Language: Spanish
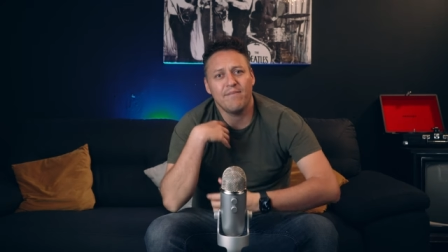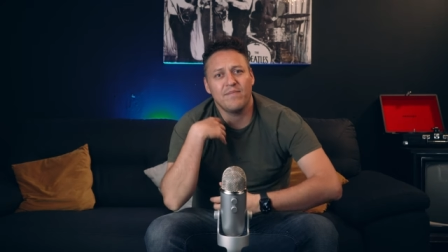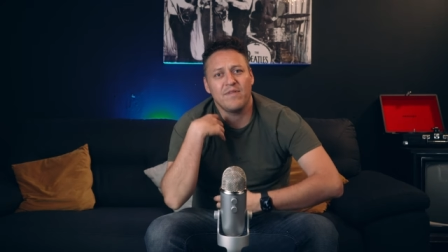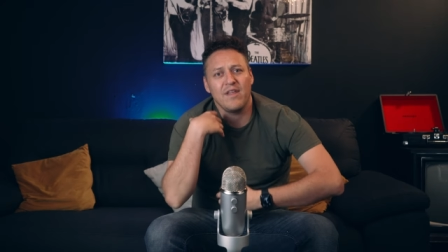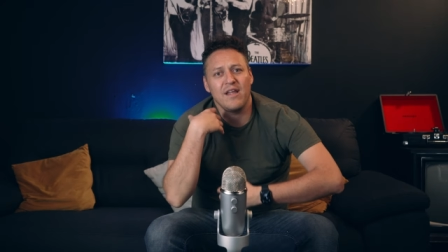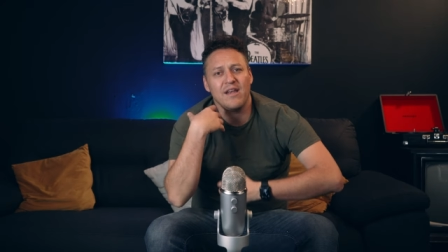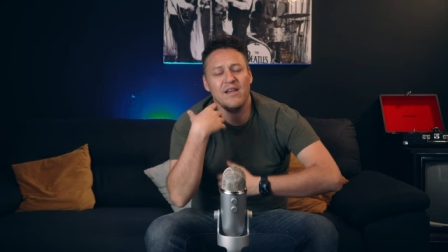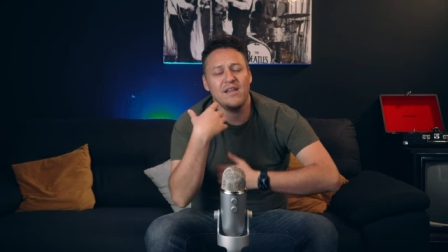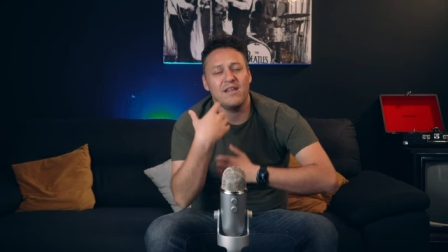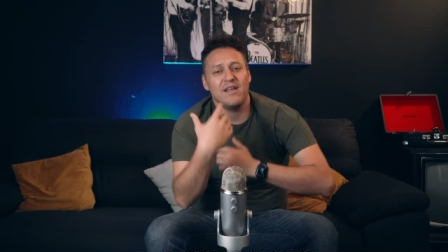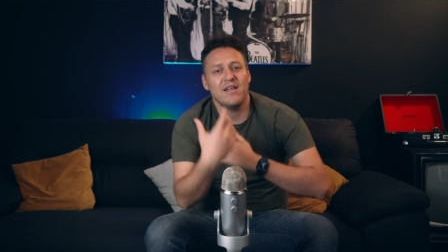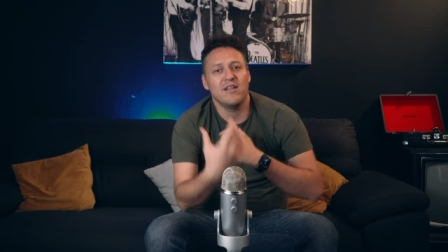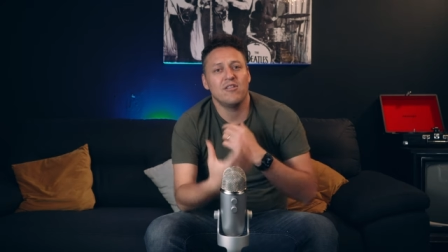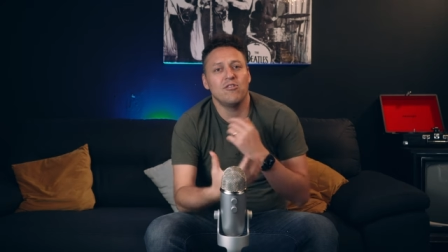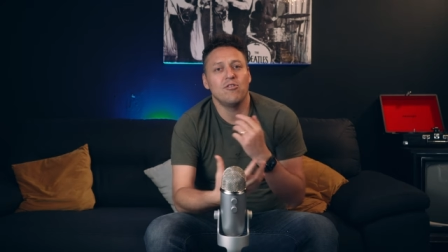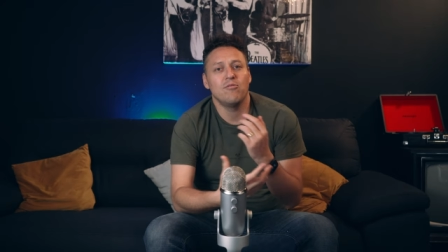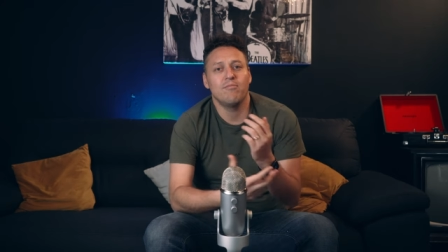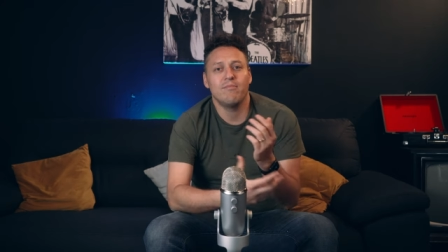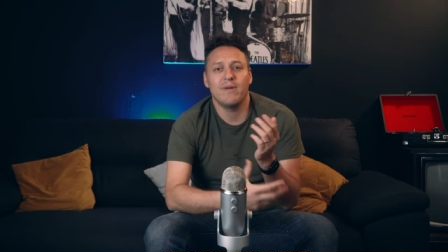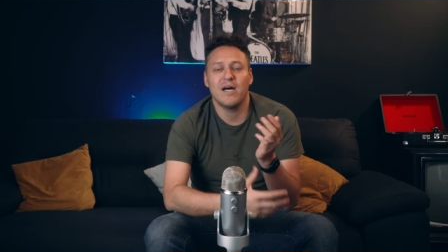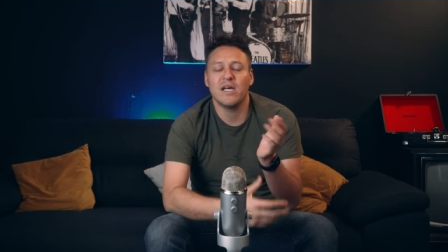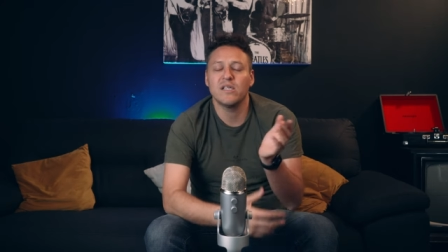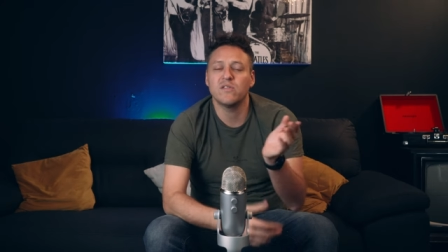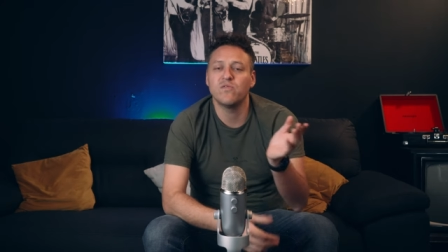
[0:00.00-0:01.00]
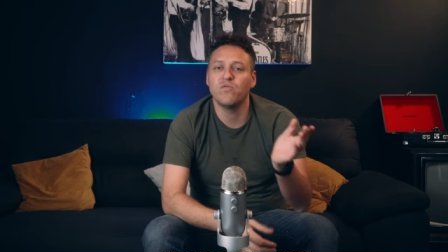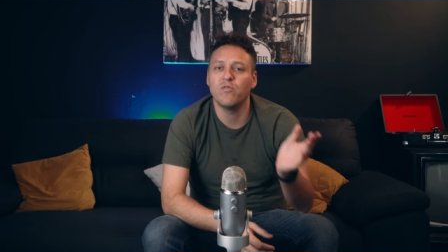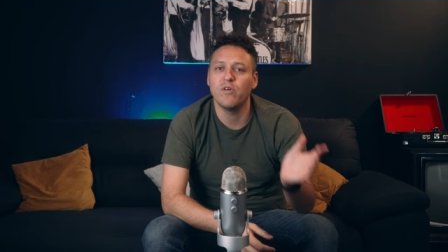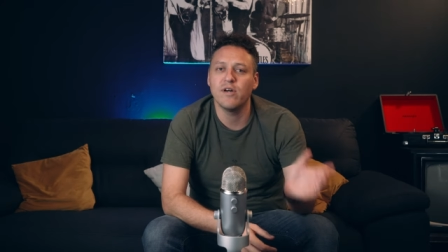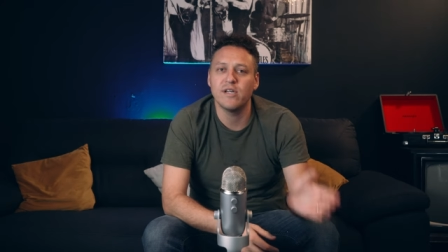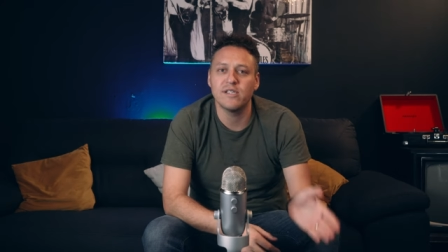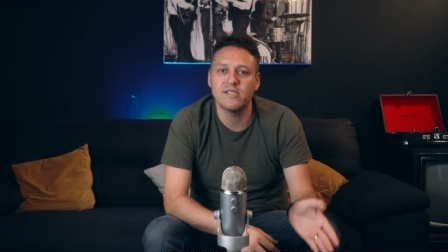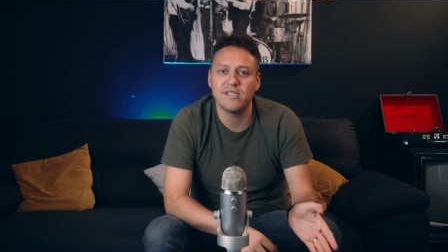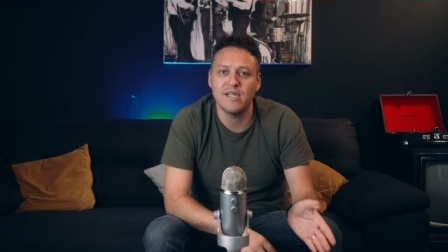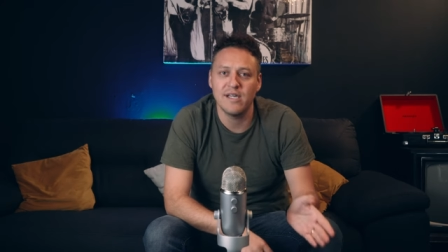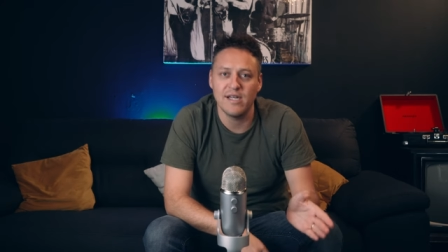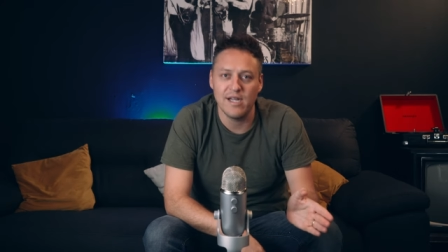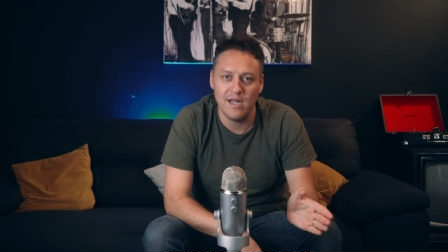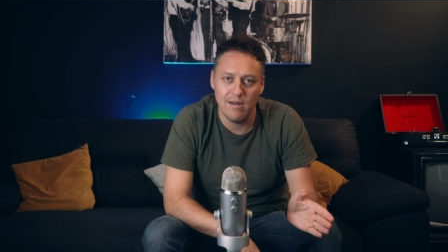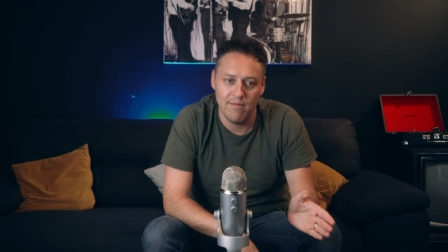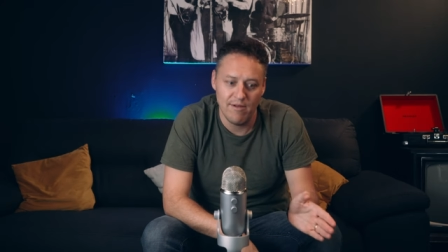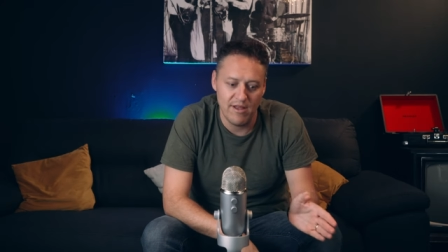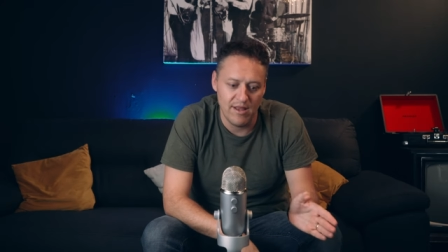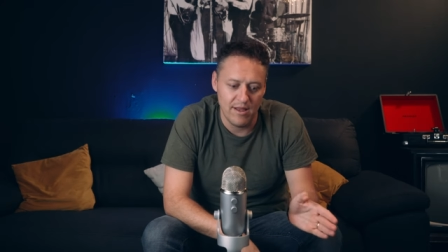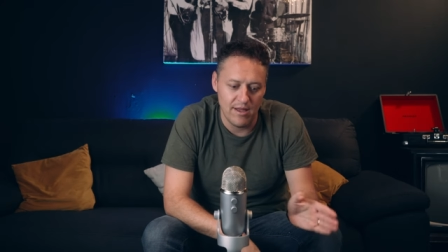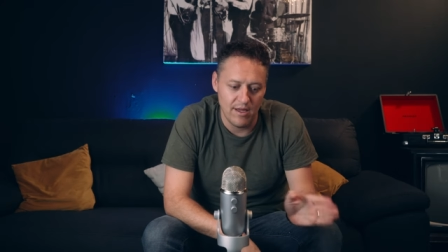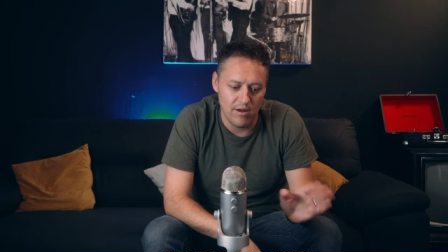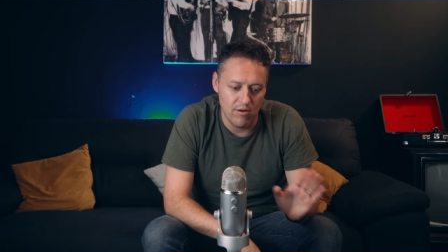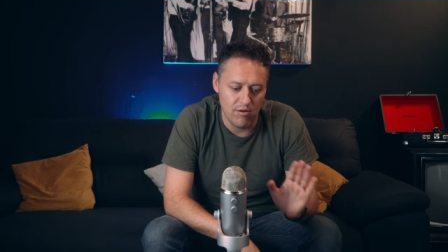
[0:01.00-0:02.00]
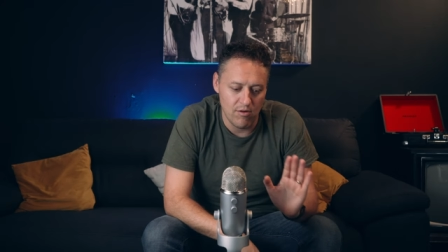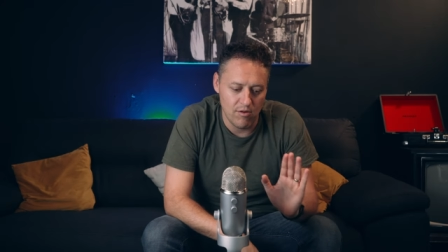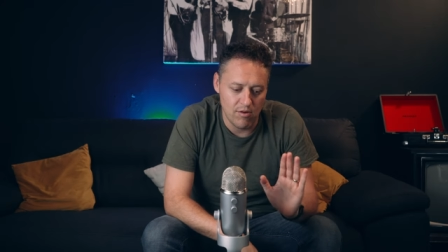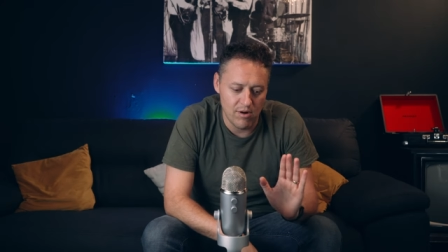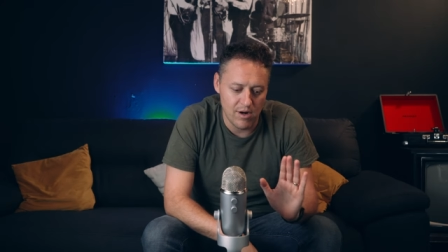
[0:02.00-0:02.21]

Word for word: teniendo más fuerza en el video?